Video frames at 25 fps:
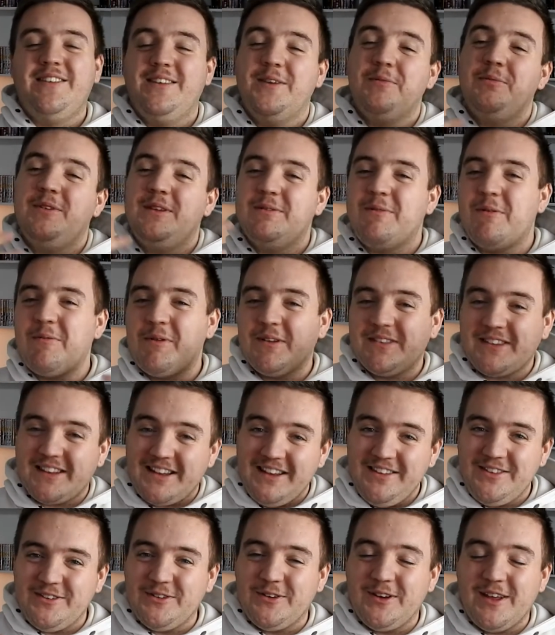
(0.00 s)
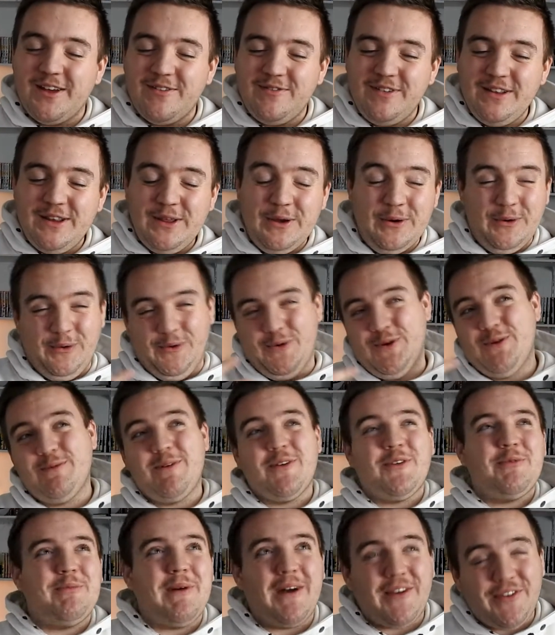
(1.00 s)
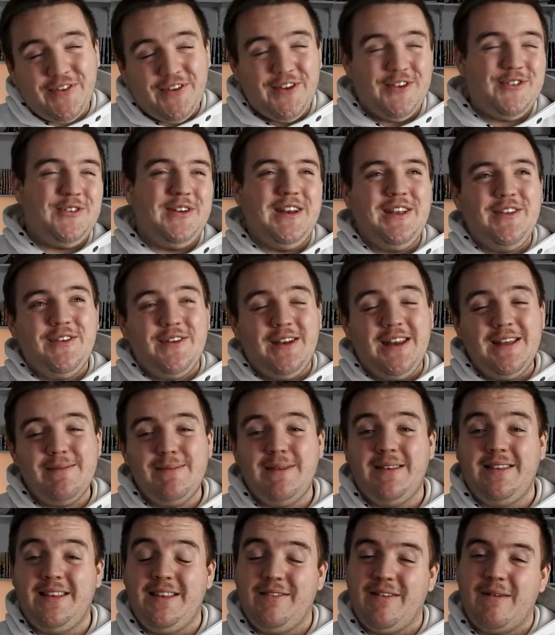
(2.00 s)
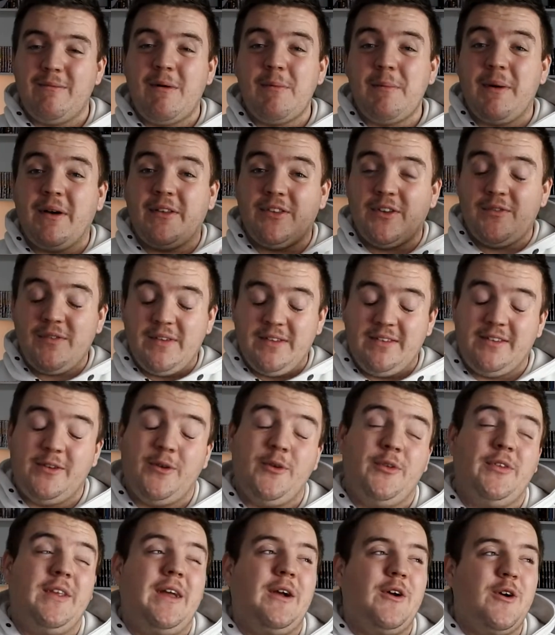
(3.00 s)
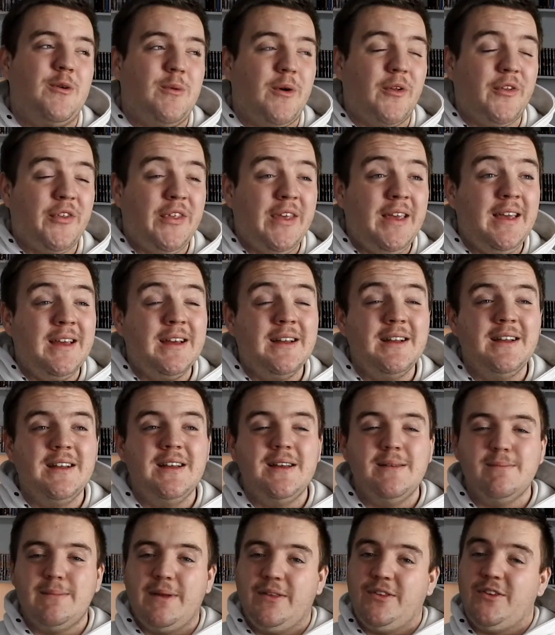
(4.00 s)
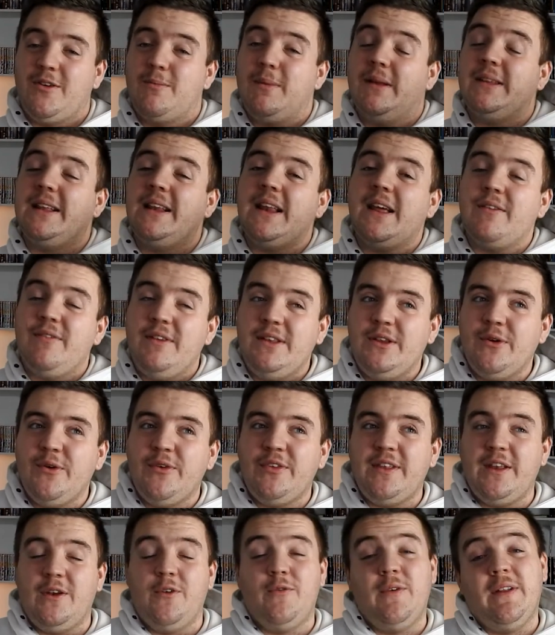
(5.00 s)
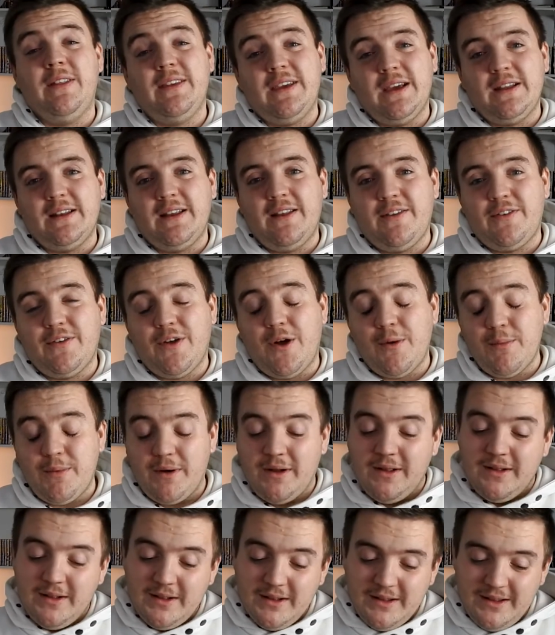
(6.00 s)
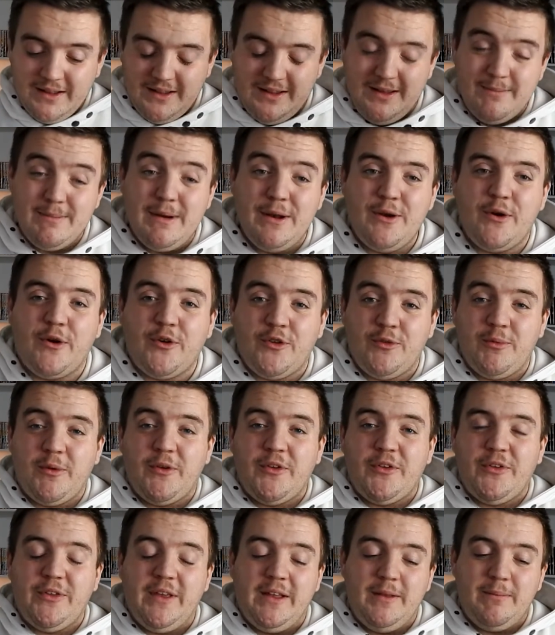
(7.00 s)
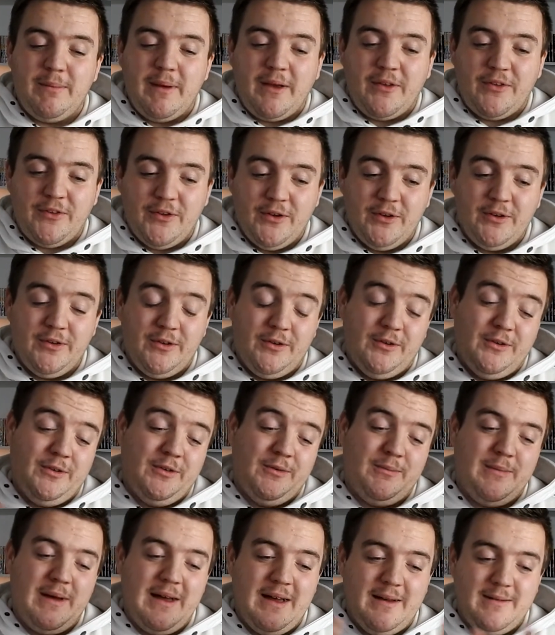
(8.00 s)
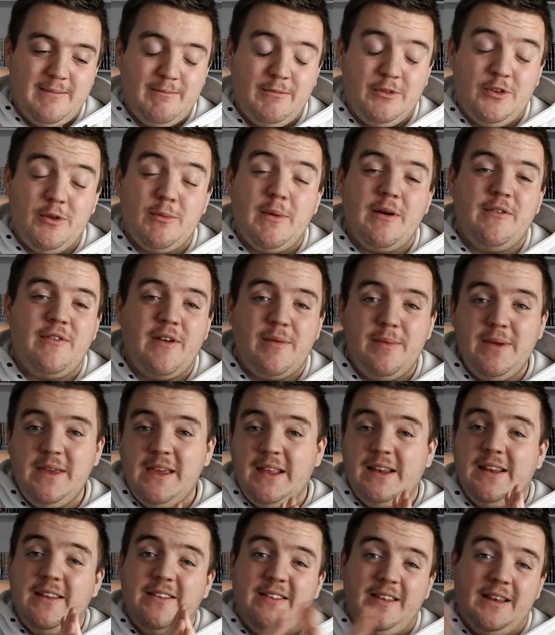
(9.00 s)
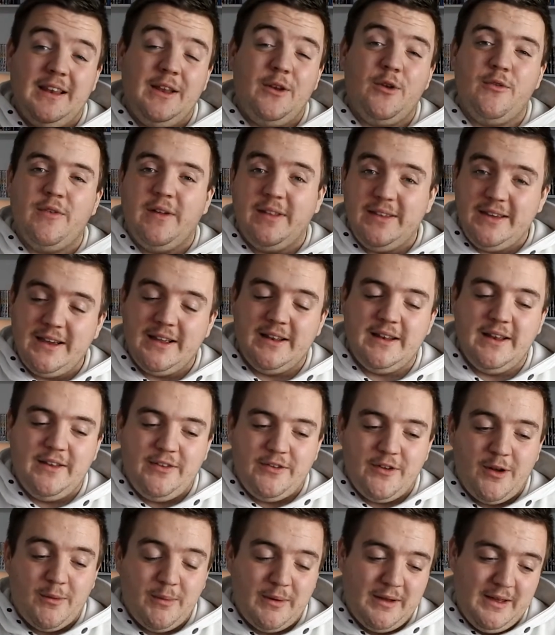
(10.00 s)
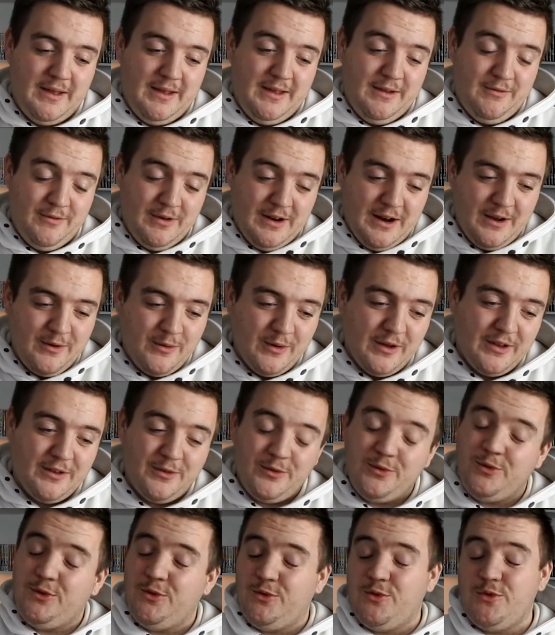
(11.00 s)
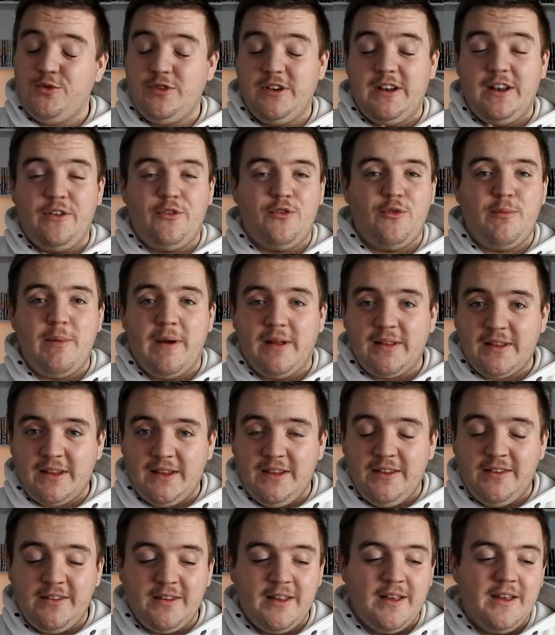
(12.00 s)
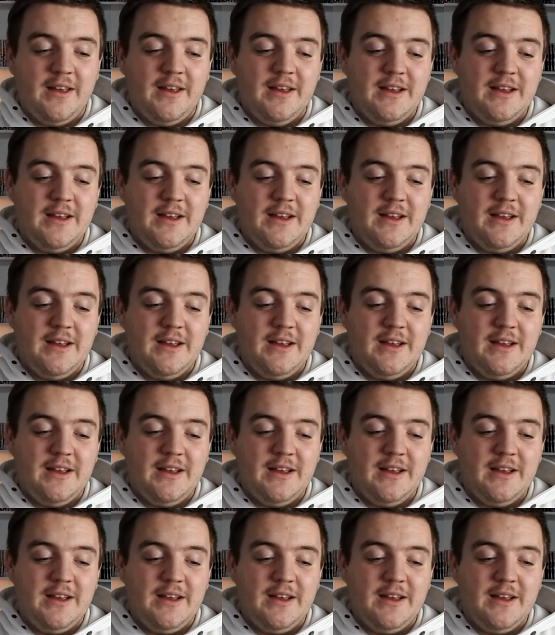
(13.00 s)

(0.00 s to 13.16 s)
c'est le petit moment triste de la vidéo, on commence par ça, je suis désolé, mais c'est vraiment par ça que ça a commencé. Parce que ma dernière vidéo, c'était le 24 décembre, et malheureusement, cette personne euh, bah, de ma famille est décédée le 24 décembre, et voilà Donc, du coup, j'étais super triste,